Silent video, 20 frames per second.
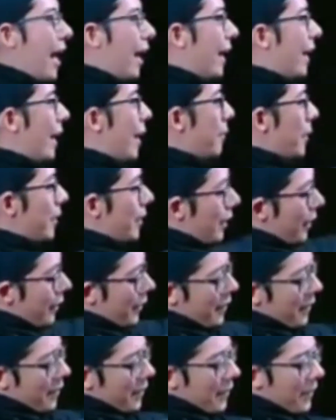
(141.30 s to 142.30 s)
eh di kaleng apa
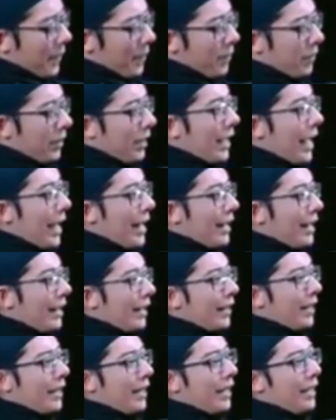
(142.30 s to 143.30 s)
sih? Di
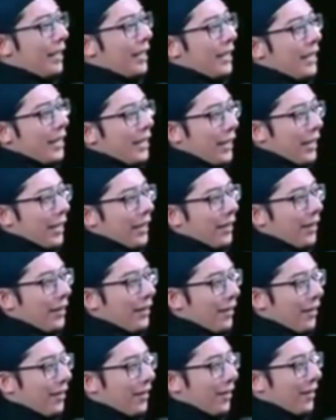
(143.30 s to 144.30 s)
gen, di gini di.
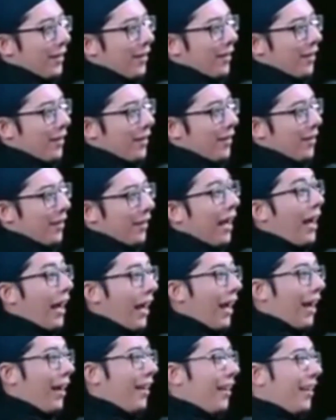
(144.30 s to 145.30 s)

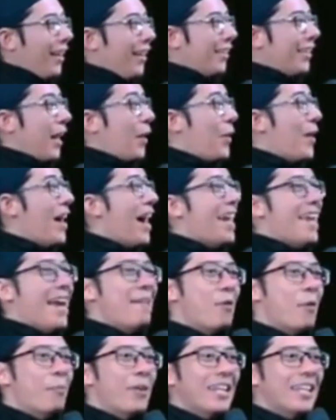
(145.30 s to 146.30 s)
Ah, uh tahu
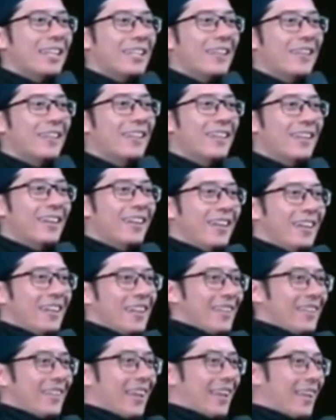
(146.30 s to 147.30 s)
nggak yang momen itu?
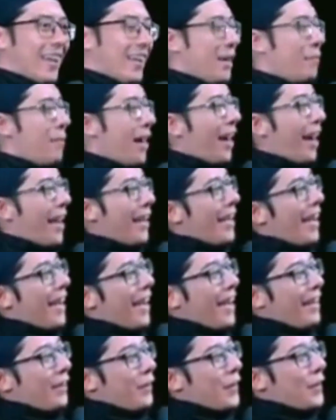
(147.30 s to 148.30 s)
Nanti ada
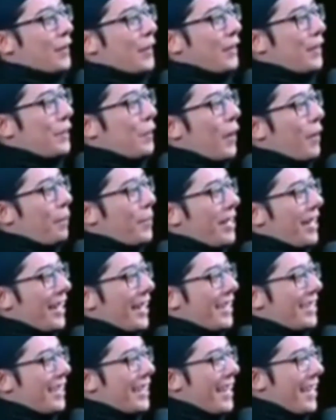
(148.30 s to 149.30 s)
makanan, terus
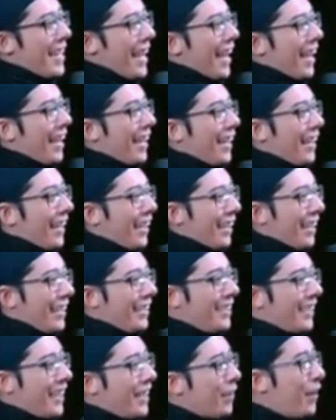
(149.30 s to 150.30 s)
disuapin ke istrinya ya.
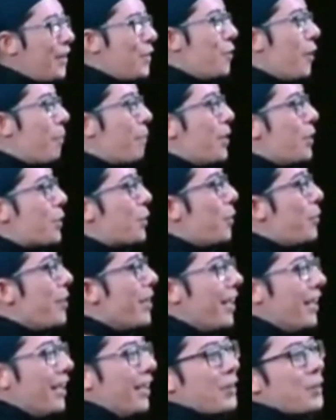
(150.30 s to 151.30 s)
Istrinya juga
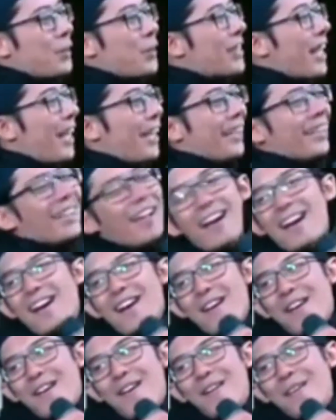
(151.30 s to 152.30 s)
nyuapin suaminya jadi susah
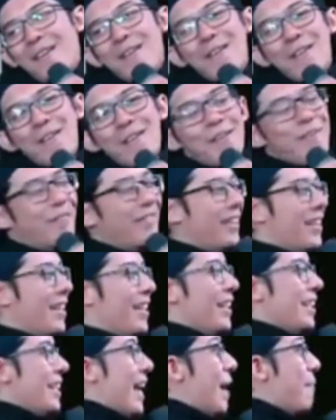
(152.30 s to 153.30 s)
gitu. Eh, eh, eh,
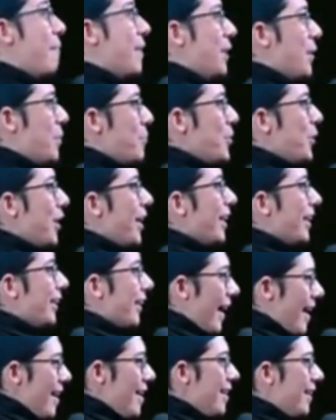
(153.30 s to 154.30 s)
yang minum
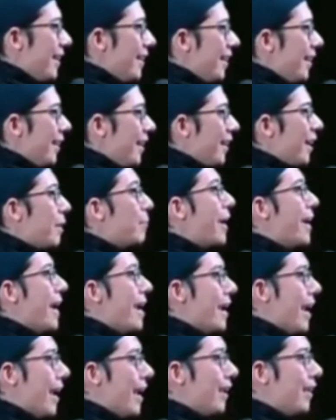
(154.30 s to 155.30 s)
juga gitu kan?
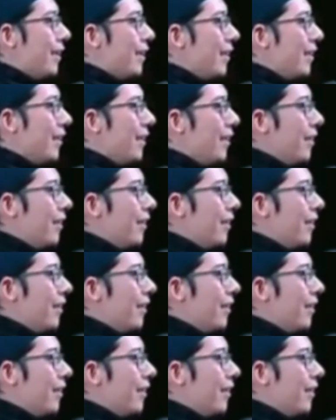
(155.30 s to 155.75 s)
Kebayang nggak?